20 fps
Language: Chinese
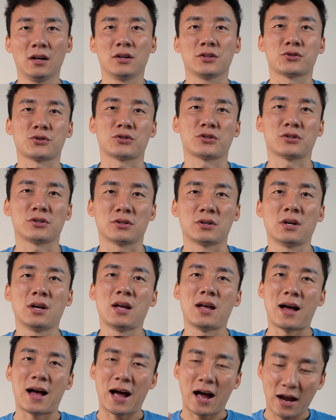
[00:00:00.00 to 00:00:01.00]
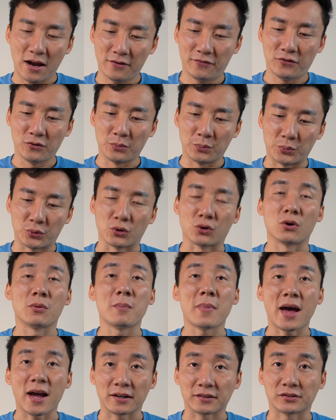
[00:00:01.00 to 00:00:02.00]
就是 iPhone Pro
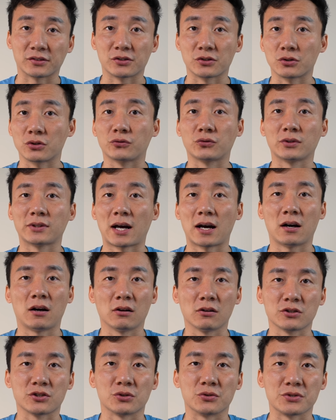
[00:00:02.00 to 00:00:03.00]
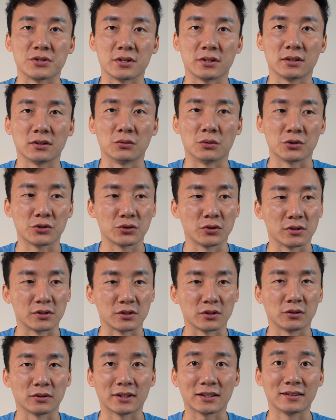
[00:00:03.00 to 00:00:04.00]
Max 就是最大号的手机呢，我去了
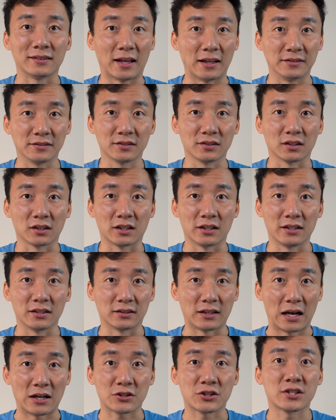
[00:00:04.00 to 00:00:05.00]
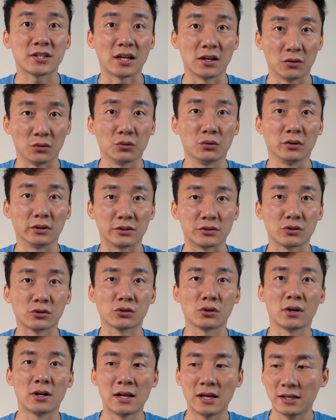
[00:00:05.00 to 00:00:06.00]
之后，它的蓝色可以拿现货的，就是
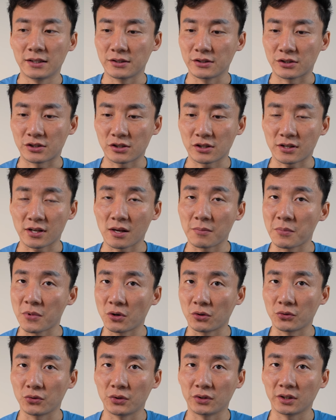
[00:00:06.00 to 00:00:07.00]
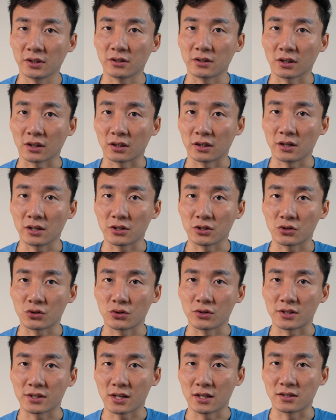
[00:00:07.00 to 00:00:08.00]
说你之前没有预定，你可以
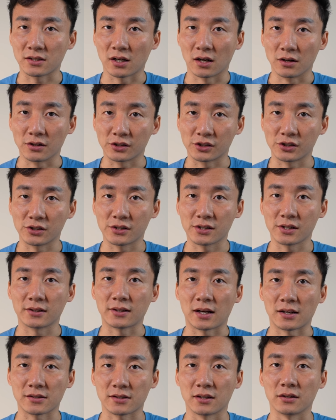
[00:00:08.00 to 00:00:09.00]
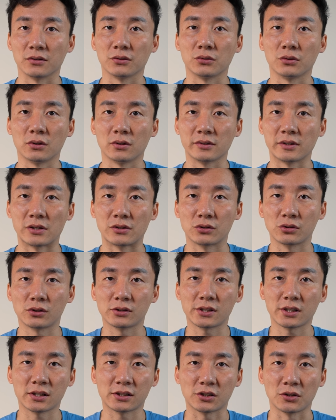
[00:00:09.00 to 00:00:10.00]
去现场直接拿现货，也就是说
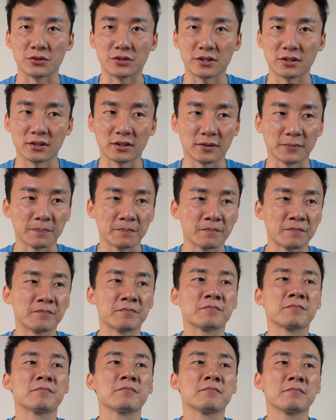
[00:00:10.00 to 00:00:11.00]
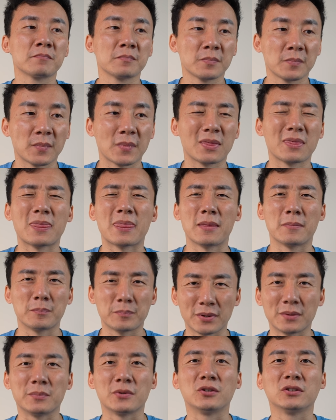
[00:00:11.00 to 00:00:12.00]
这个手机呢，
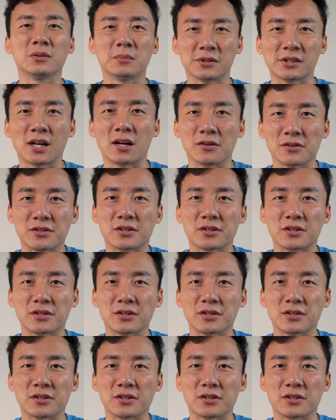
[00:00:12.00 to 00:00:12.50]
并没有那么畅